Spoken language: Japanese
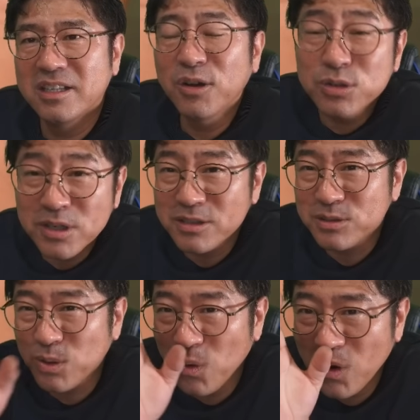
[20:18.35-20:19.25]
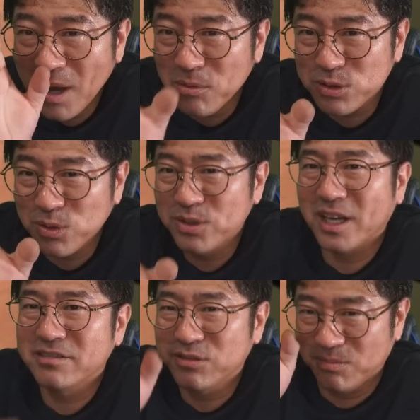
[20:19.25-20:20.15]
で、おそらく動画もそう
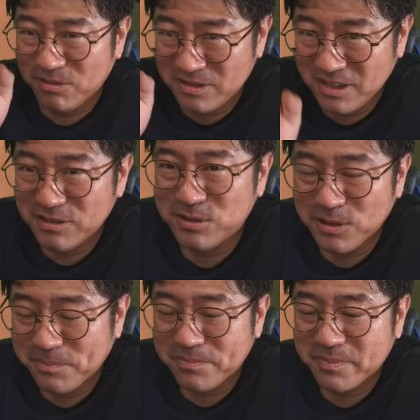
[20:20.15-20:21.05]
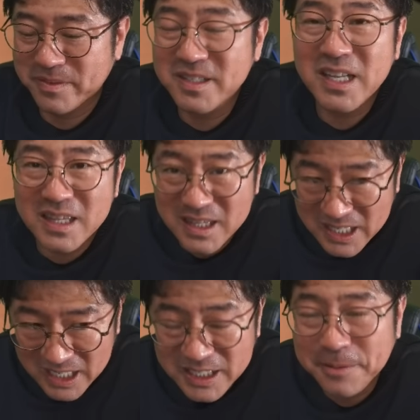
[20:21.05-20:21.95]
なると思ってるんですよ。絶
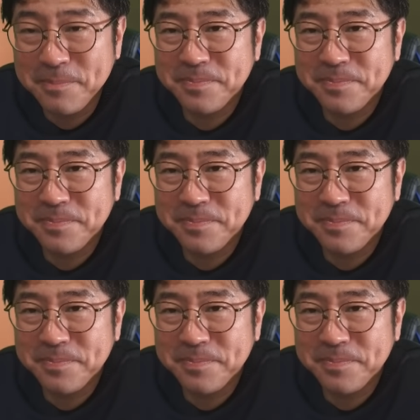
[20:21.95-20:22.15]
対に。